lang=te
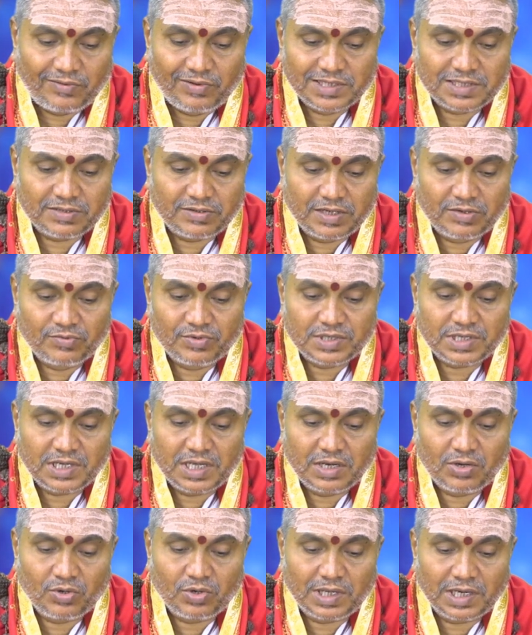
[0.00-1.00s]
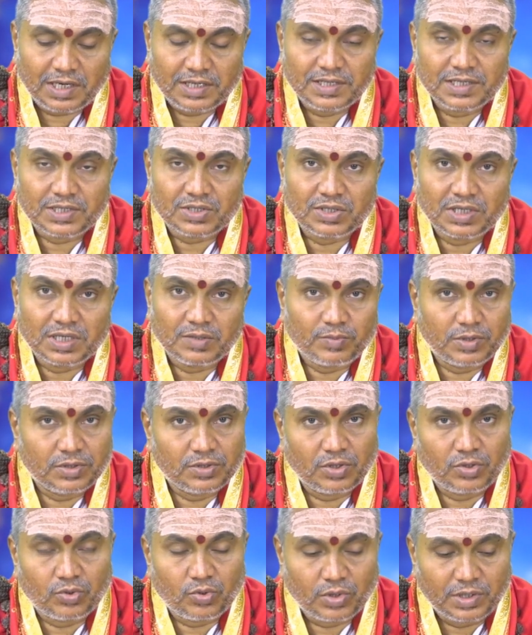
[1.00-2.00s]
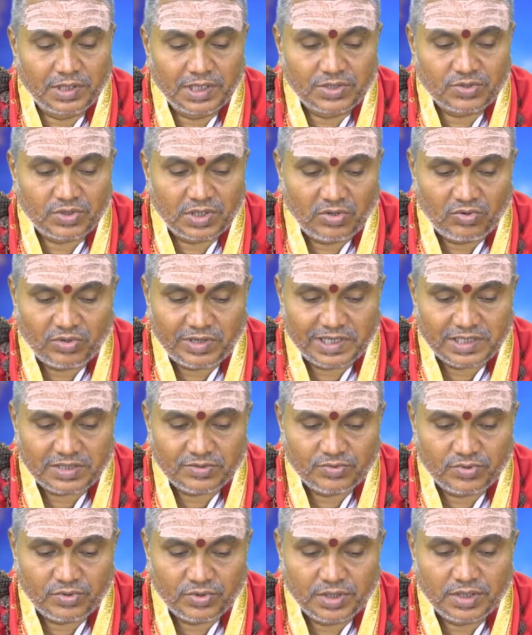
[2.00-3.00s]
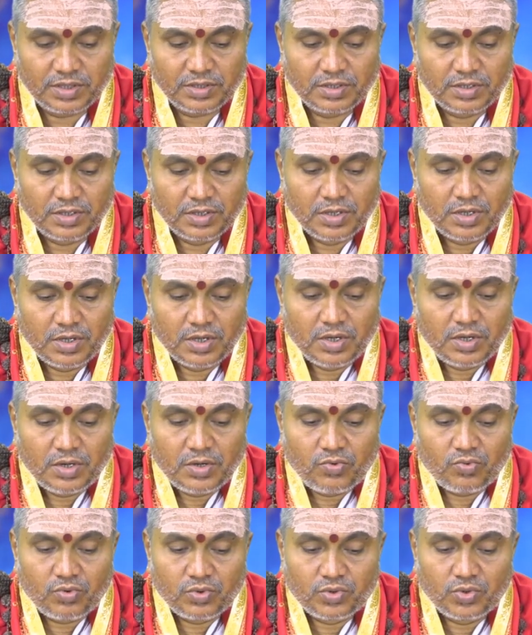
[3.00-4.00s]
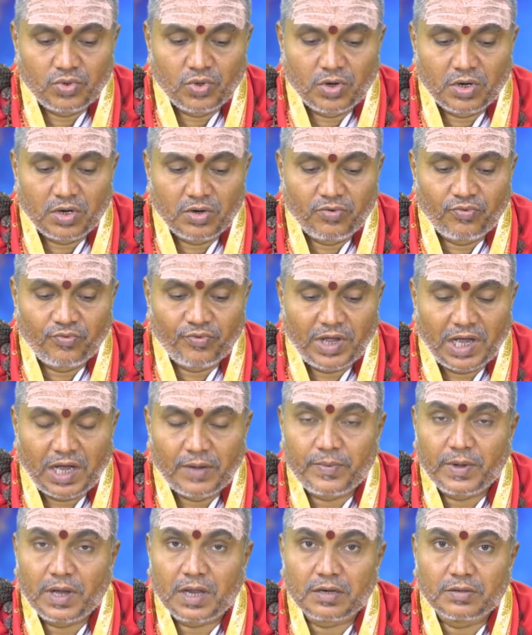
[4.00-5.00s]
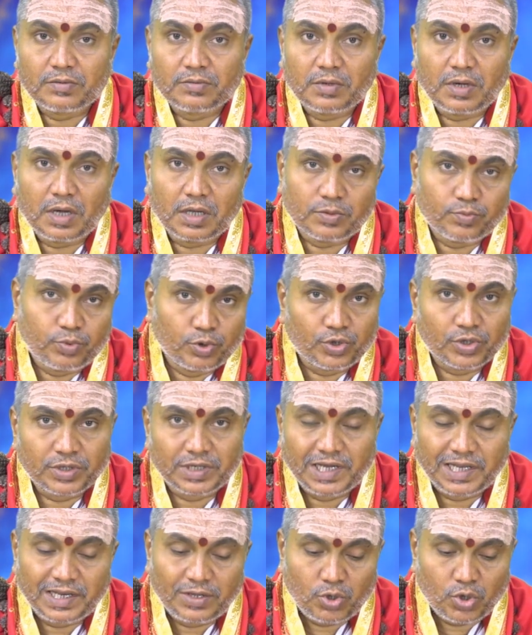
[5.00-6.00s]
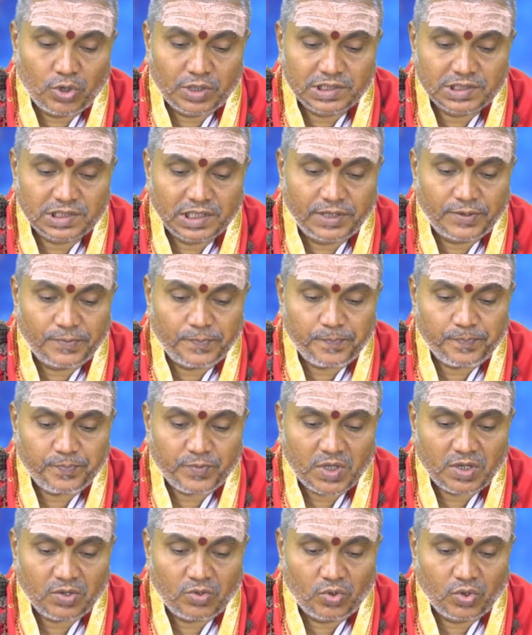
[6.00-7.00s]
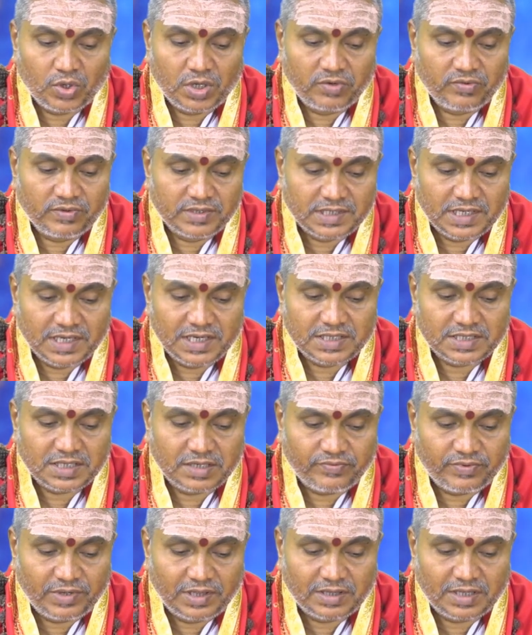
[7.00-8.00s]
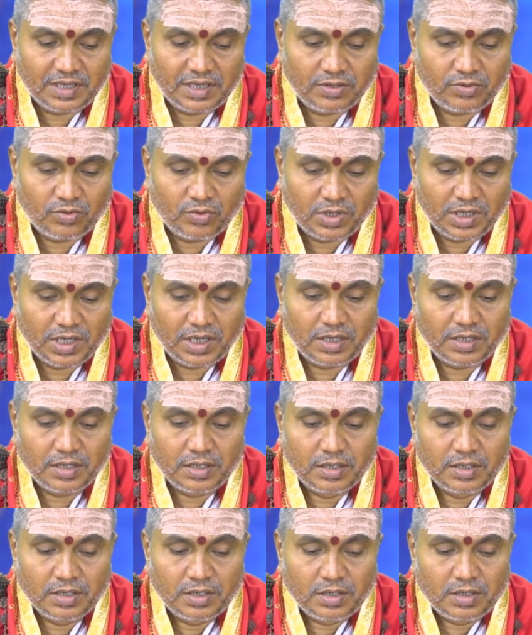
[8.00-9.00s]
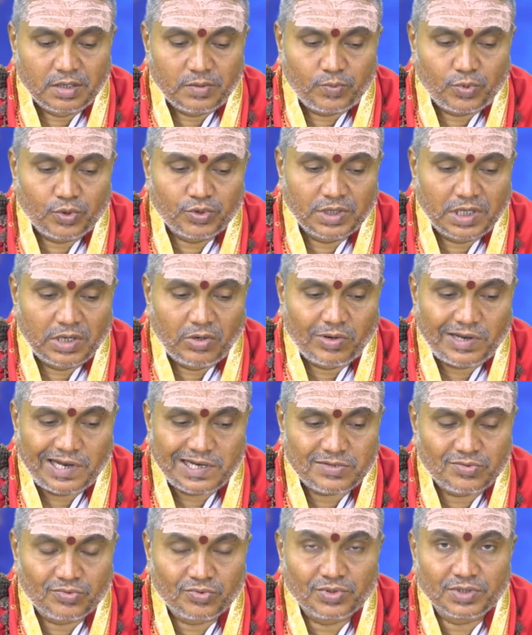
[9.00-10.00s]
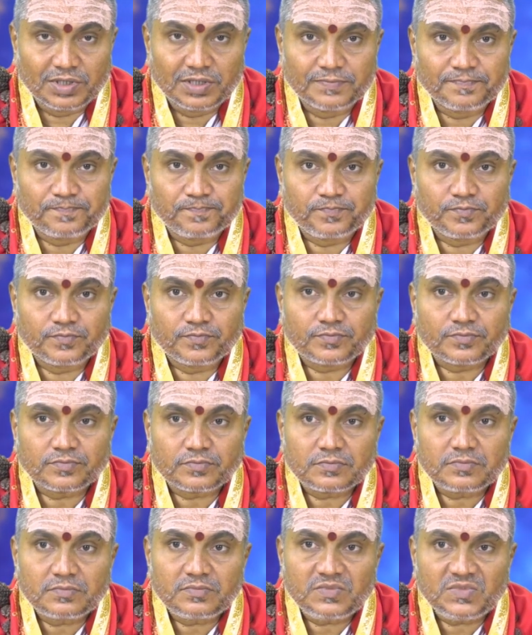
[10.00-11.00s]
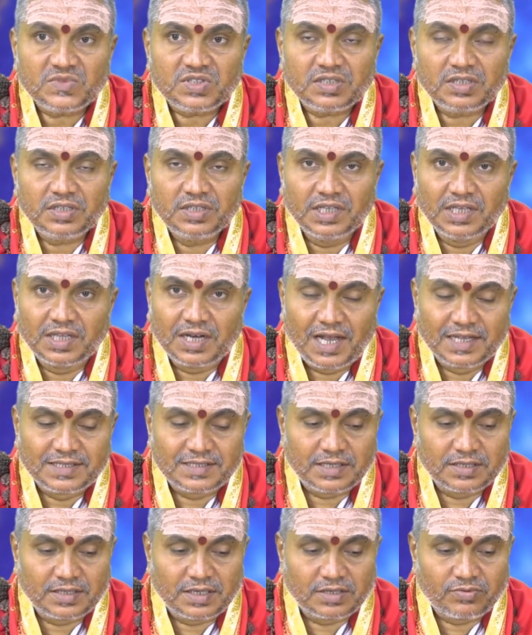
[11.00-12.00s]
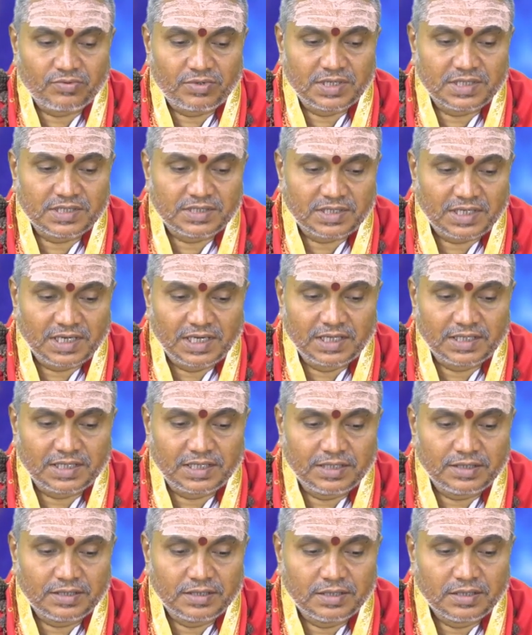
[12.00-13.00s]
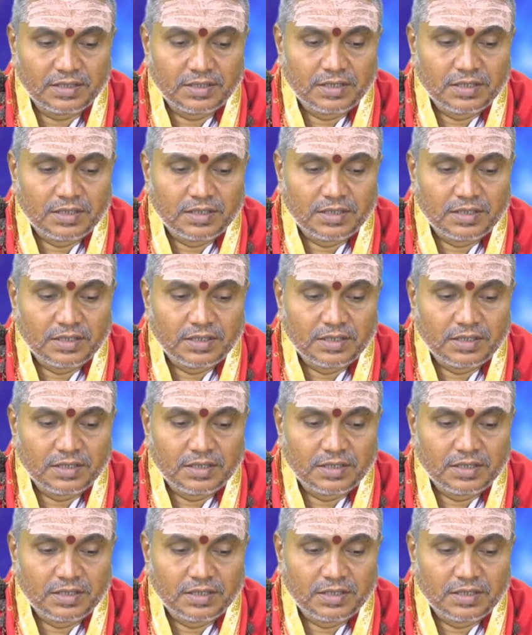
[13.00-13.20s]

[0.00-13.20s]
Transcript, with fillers: అనవసరమైన విషయాల్లో కలగజేసుకునే ఇబ్బందులు కొని తెచ్చుకునే అవకాశం ఉంటుంది ఉద్యోగం వ్యాపారం అద్భుతంగానే యోగిస్తాయి కొన్ని విశేష ఫలితాలు కూడా పొందే అవకాశం ఉంటుంది ఈ రాశి చెందినటువంటి స్త్రీలకి